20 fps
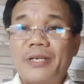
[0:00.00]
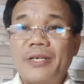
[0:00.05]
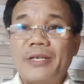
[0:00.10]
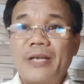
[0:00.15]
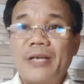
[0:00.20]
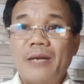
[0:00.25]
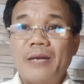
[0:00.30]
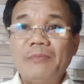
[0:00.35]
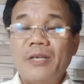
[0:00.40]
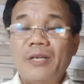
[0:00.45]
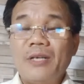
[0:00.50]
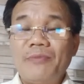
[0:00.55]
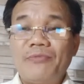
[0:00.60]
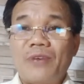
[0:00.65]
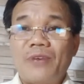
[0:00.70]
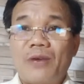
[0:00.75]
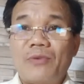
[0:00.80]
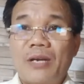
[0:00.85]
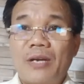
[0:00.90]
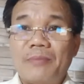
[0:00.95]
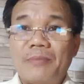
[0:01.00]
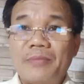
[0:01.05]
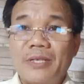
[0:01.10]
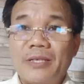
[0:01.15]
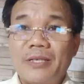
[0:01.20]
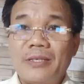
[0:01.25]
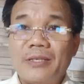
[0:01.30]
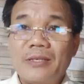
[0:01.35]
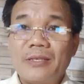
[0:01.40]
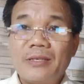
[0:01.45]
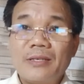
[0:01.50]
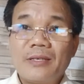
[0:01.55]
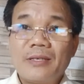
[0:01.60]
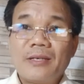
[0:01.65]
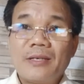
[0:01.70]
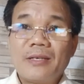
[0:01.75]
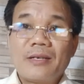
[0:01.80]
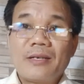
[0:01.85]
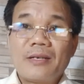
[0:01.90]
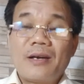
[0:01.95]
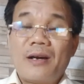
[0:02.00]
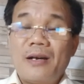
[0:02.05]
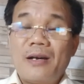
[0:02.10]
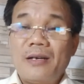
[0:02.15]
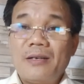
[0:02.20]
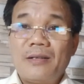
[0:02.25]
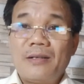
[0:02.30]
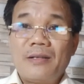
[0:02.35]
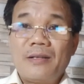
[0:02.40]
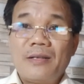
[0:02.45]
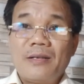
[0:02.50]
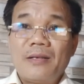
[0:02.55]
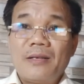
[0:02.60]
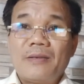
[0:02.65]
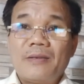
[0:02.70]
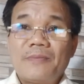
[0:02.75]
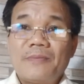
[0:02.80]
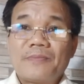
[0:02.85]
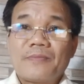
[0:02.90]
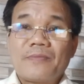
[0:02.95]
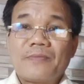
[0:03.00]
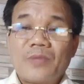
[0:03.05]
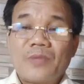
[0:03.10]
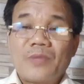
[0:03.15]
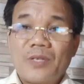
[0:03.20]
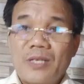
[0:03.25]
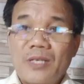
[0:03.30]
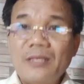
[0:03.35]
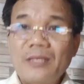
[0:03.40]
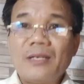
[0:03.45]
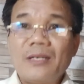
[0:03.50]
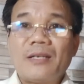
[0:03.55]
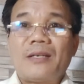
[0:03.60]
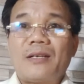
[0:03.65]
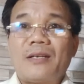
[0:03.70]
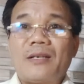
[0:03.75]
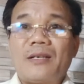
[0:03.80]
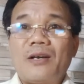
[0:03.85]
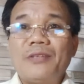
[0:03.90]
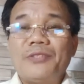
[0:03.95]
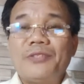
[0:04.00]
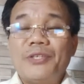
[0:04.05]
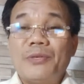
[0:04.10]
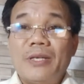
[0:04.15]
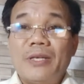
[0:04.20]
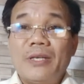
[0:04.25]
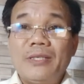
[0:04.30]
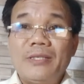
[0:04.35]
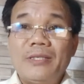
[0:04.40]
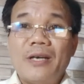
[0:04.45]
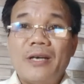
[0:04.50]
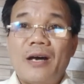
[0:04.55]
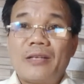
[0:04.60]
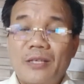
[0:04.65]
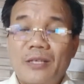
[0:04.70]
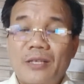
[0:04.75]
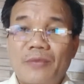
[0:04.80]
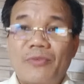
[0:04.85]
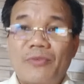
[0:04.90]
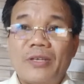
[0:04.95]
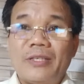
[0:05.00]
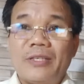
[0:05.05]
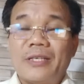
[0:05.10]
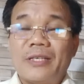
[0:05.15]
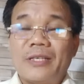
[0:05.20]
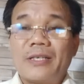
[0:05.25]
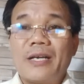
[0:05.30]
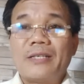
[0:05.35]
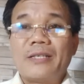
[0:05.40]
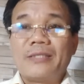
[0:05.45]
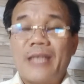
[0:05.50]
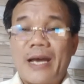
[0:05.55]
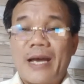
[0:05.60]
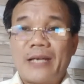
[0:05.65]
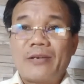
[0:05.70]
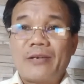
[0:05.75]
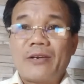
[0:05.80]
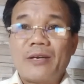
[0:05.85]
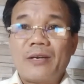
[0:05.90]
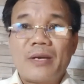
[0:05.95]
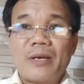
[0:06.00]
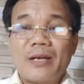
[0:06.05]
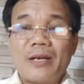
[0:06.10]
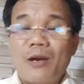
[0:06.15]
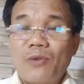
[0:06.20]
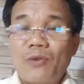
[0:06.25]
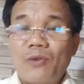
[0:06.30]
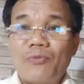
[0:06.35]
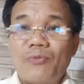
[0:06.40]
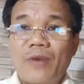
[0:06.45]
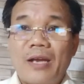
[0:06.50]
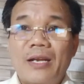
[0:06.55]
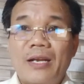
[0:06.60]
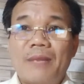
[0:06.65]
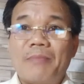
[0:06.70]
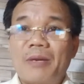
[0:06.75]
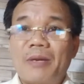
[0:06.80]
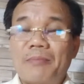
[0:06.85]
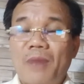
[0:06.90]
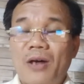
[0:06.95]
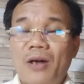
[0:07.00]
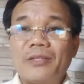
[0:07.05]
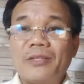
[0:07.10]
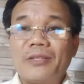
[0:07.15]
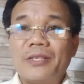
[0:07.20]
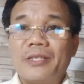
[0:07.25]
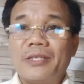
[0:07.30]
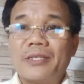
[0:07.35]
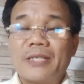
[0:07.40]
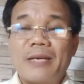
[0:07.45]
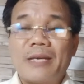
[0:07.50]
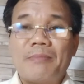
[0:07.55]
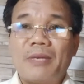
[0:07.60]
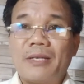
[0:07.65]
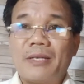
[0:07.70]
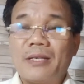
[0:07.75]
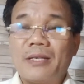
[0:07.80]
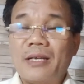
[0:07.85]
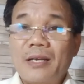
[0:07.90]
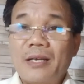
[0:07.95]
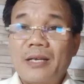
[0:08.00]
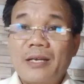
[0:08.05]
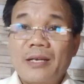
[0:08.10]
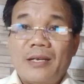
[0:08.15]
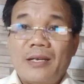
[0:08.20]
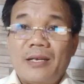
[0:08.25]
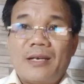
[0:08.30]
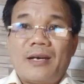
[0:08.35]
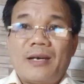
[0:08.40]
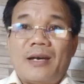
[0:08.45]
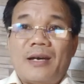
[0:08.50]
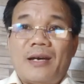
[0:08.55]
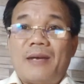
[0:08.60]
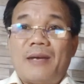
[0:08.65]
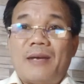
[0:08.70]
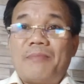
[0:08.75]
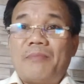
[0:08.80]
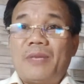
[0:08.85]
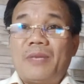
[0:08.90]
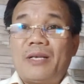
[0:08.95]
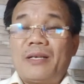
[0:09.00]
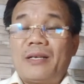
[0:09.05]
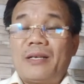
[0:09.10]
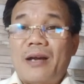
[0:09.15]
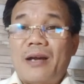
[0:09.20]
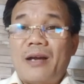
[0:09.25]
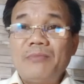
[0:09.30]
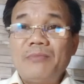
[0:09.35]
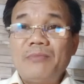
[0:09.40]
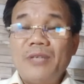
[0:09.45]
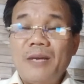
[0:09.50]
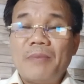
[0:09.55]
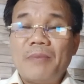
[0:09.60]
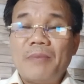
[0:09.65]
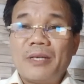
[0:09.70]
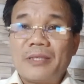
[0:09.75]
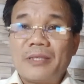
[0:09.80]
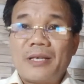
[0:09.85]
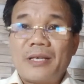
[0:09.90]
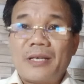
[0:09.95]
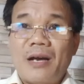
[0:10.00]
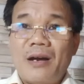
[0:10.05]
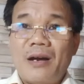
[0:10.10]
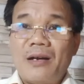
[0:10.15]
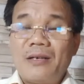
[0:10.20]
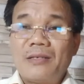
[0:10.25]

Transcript: đóng góp vào làm gì. Đó, rất có nhiều lý do chứ không phải chuyện đơn giản đâu các bạn. Đâu có phải là mình bỏ tiền ra mình à, mình đóng góp mình cho